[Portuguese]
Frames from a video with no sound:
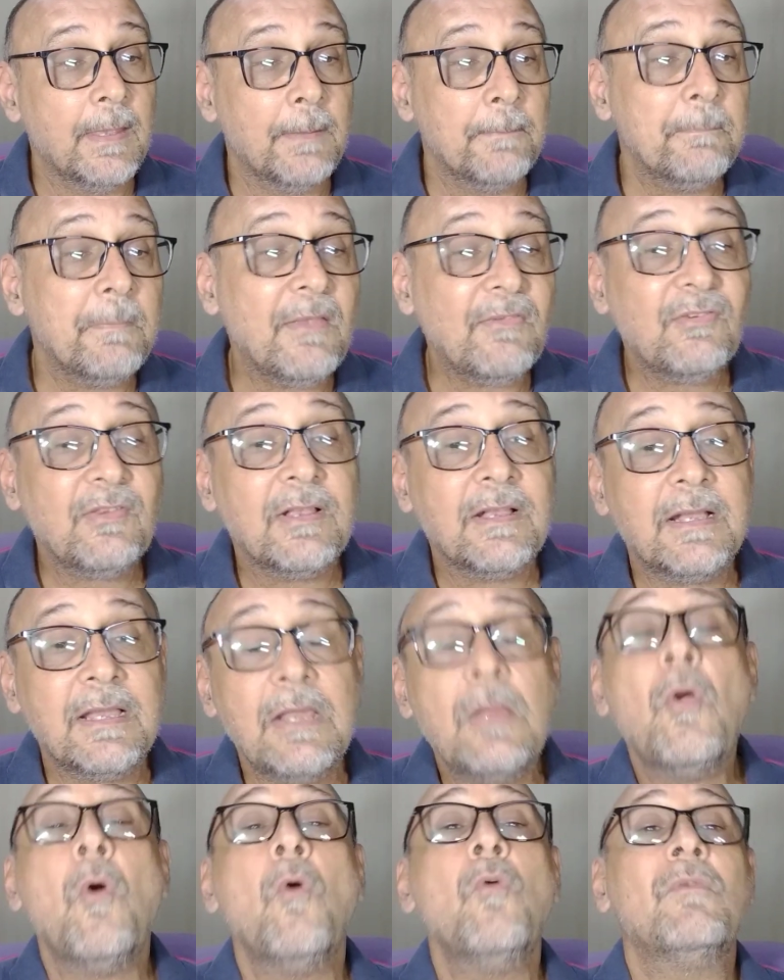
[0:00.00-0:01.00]
Mas
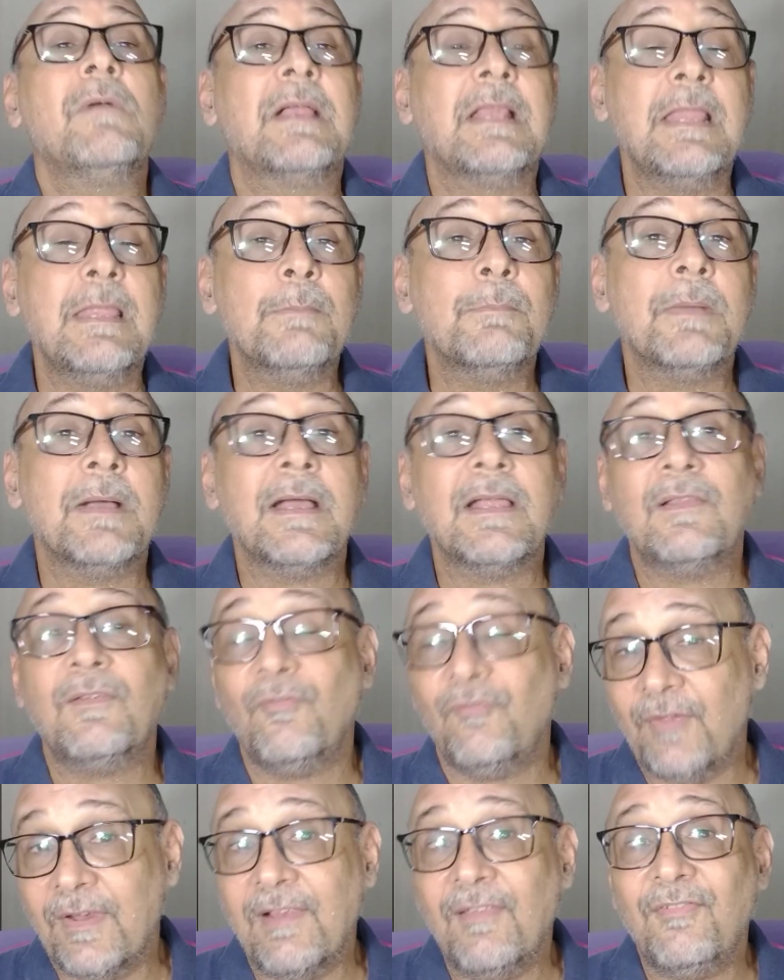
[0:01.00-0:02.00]
criou um clima
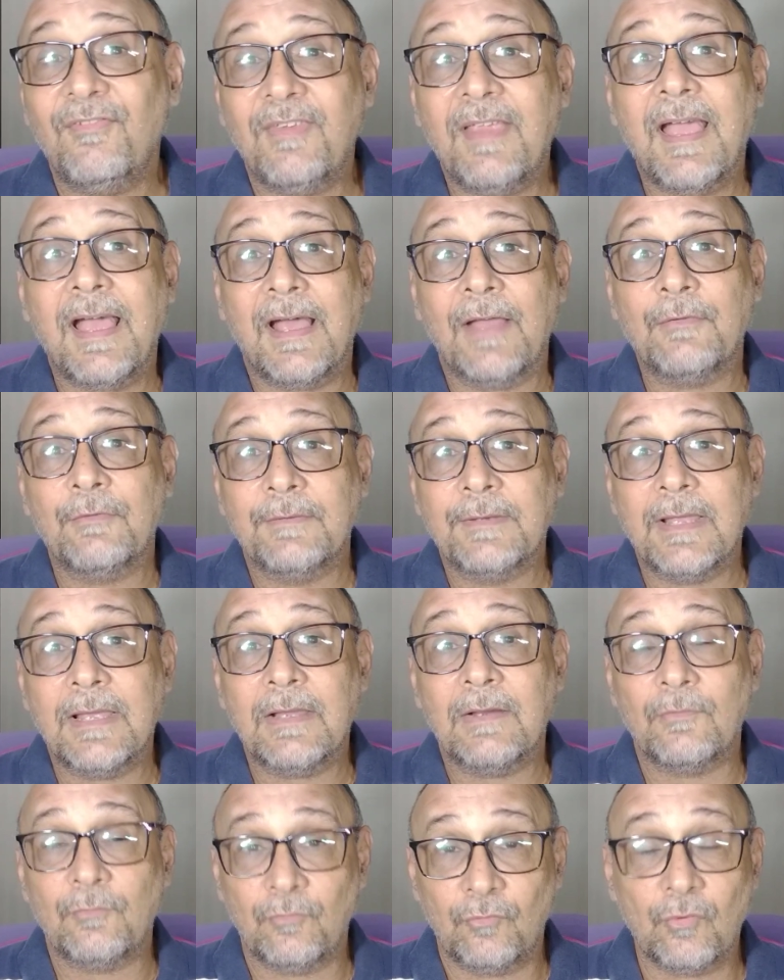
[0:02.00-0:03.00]
diferenciado,
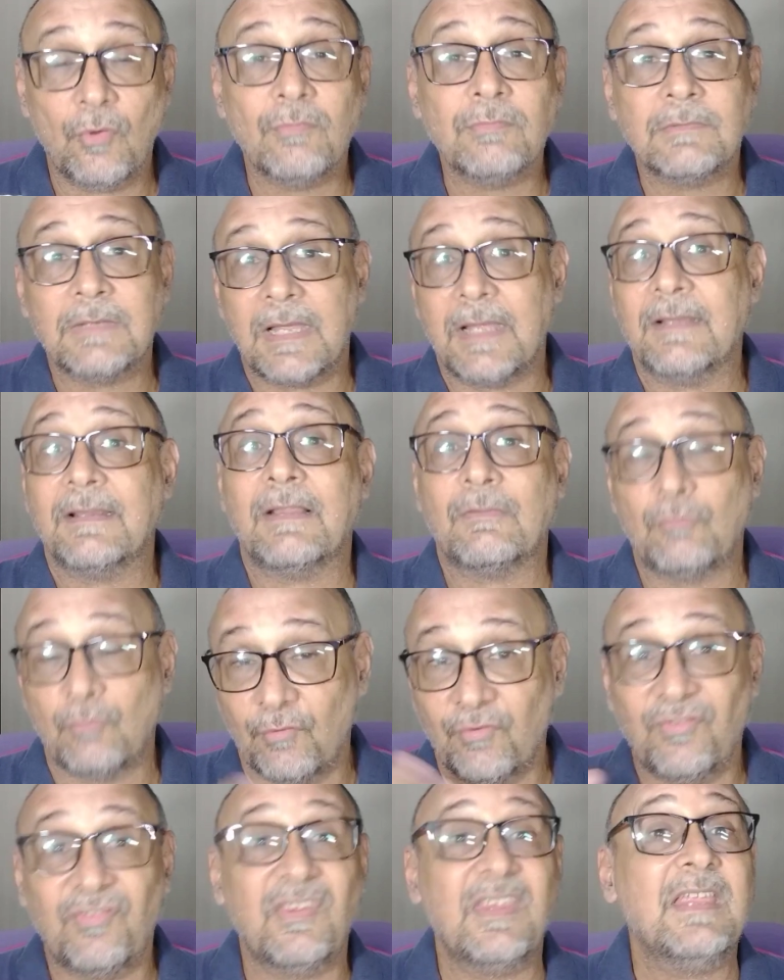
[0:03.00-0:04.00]
né? O som da, da
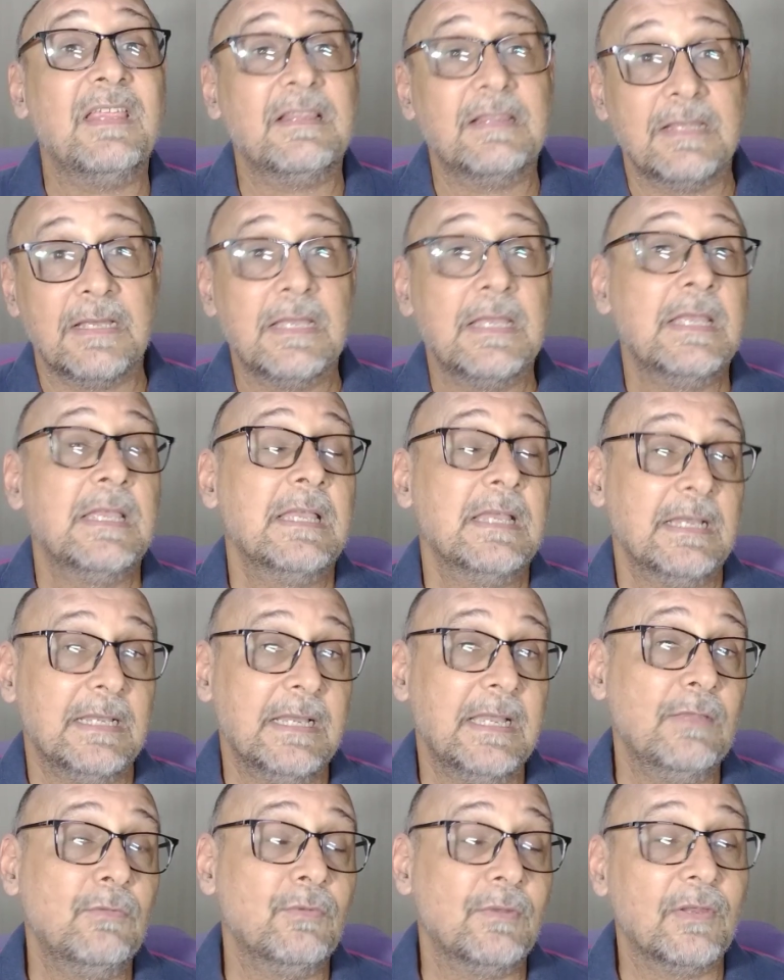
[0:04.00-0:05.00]
torcida
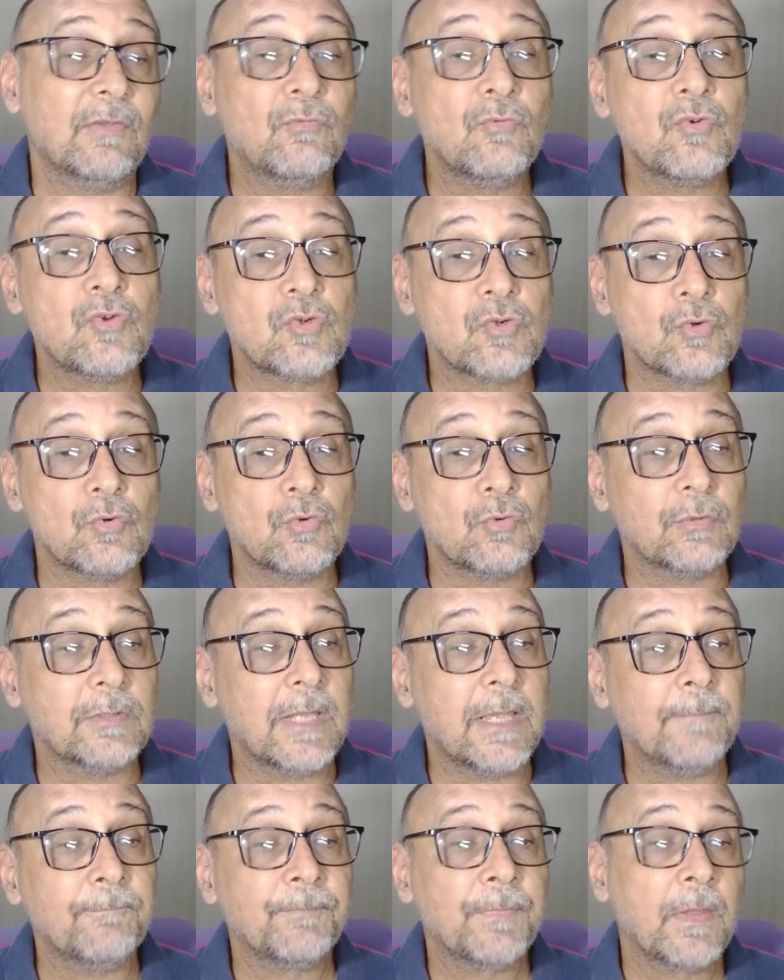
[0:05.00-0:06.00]
aí durante o jogo,
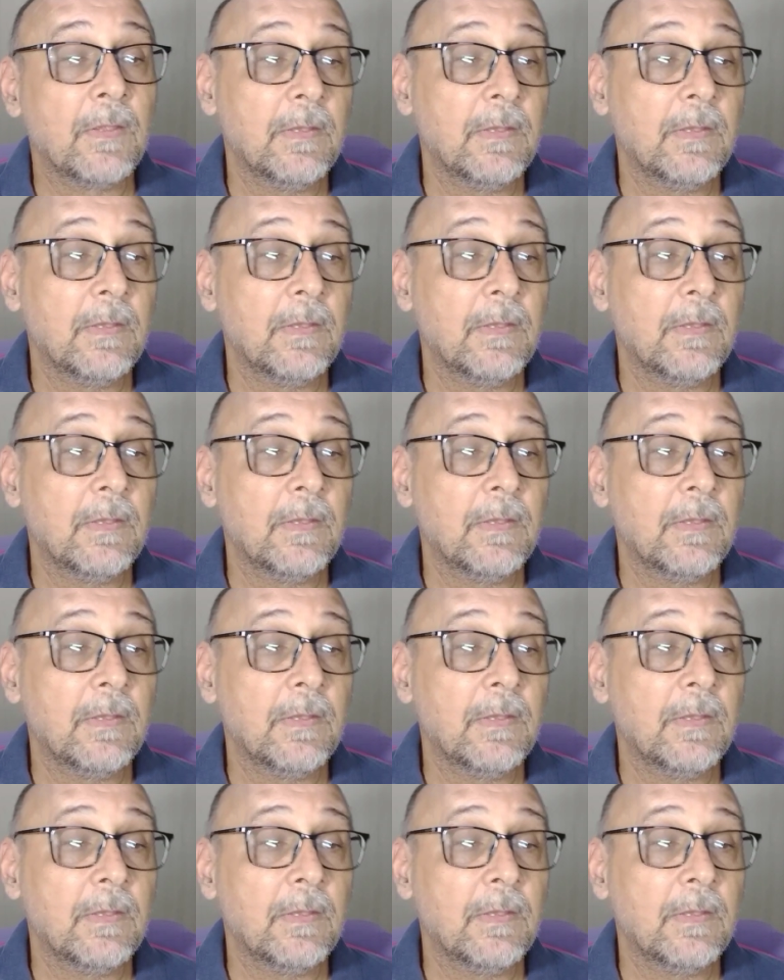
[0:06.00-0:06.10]
né?